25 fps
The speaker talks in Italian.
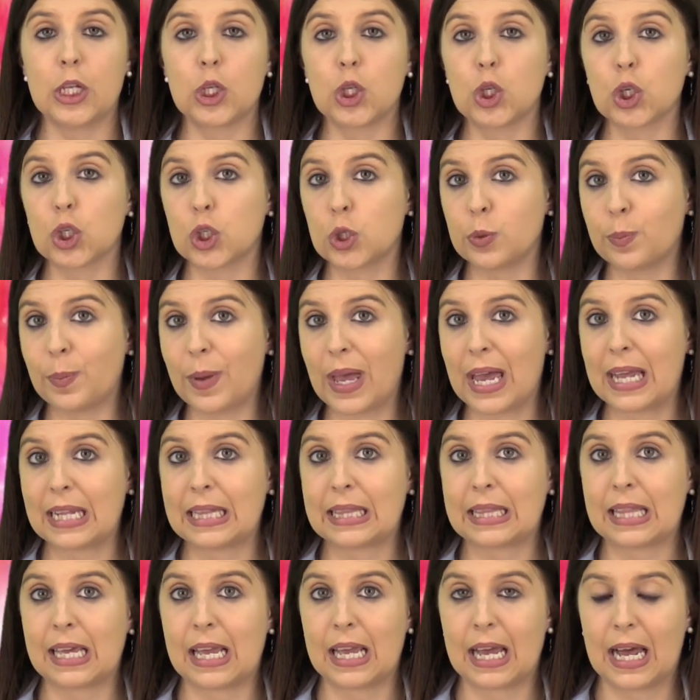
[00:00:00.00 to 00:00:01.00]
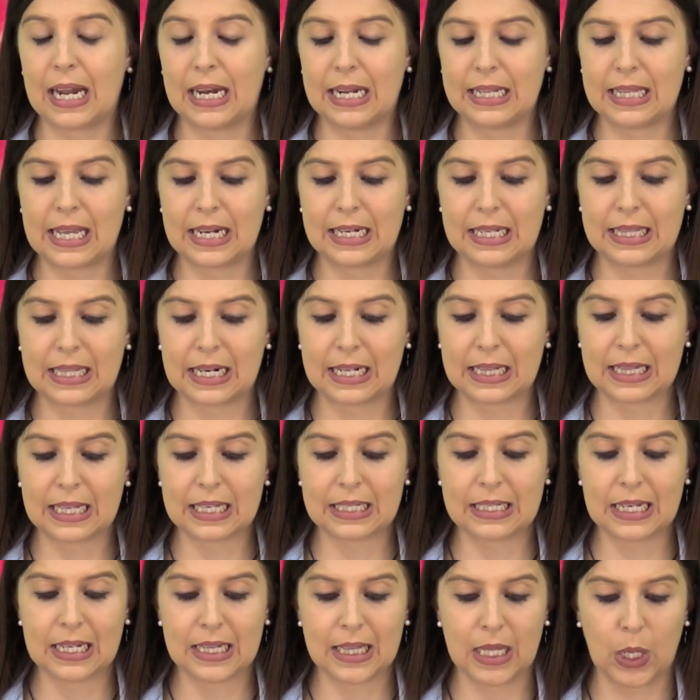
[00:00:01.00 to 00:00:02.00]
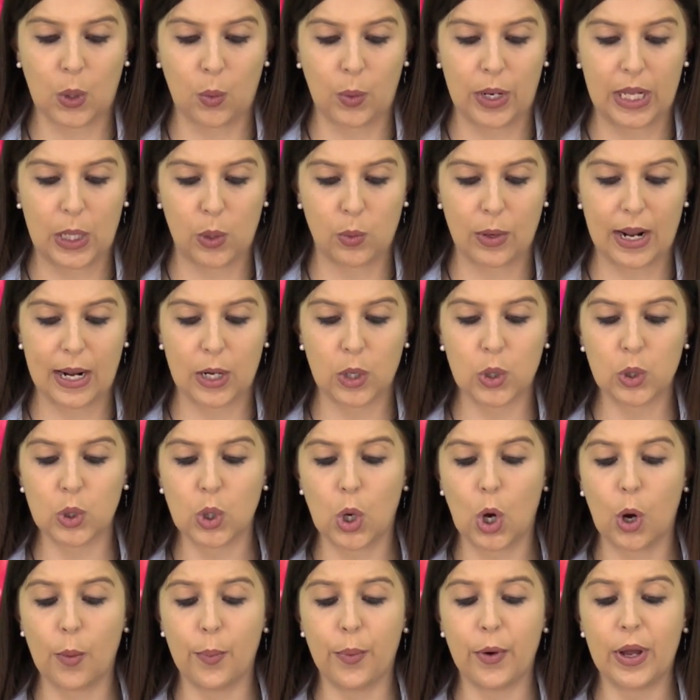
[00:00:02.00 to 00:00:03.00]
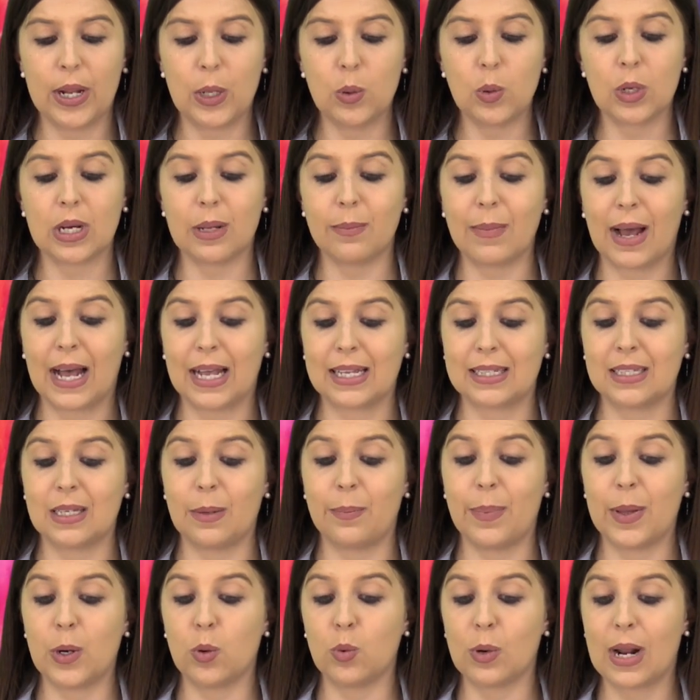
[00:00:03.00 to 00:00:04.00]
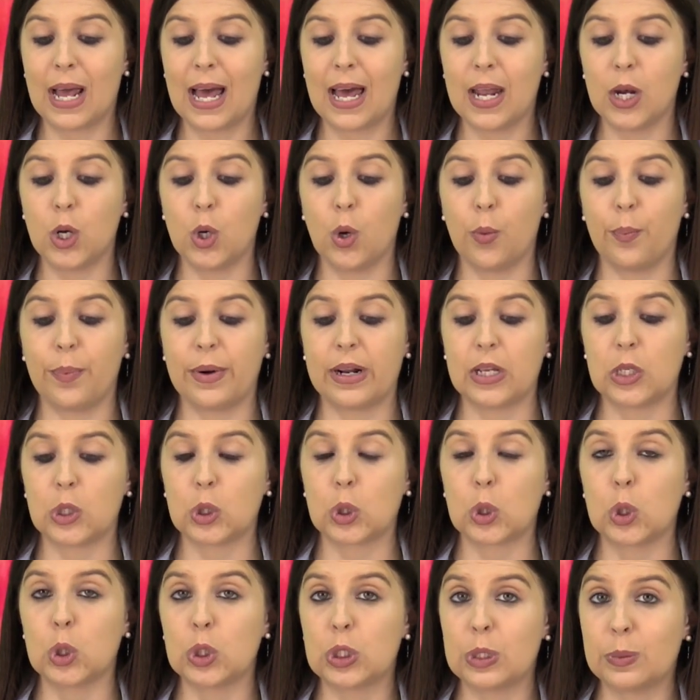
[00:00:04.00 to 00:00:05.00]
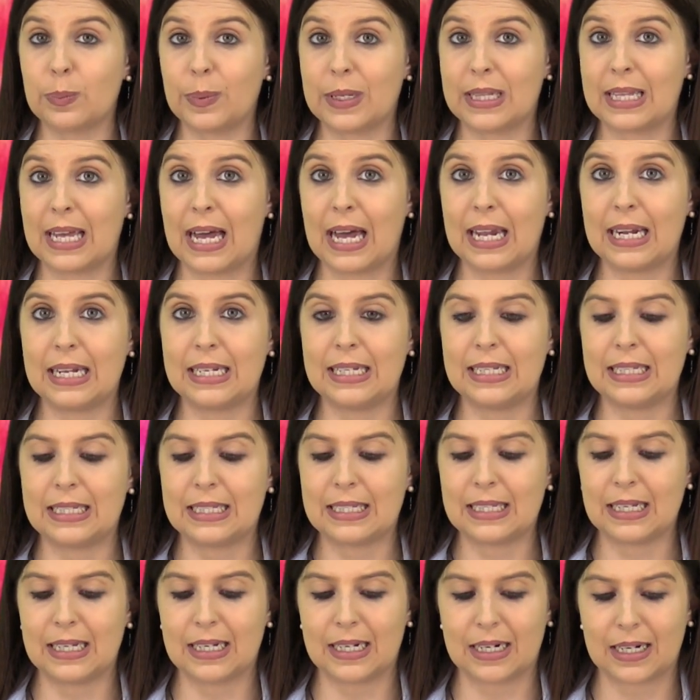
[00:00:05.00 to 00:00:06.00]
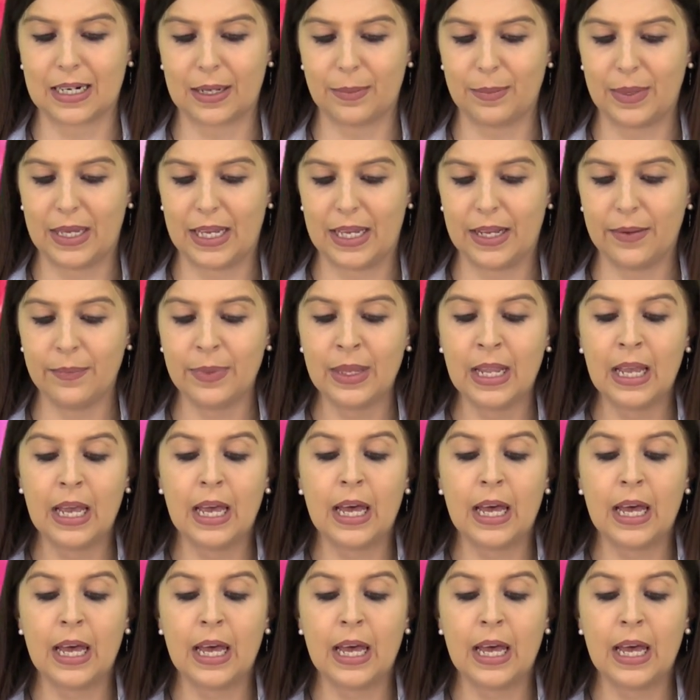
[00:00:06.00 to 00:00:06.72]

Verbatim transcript: sospette all'età di 37, quindi un anno dopo, e lui rimase per un anno presso l'ospedale di Saint-Rémy,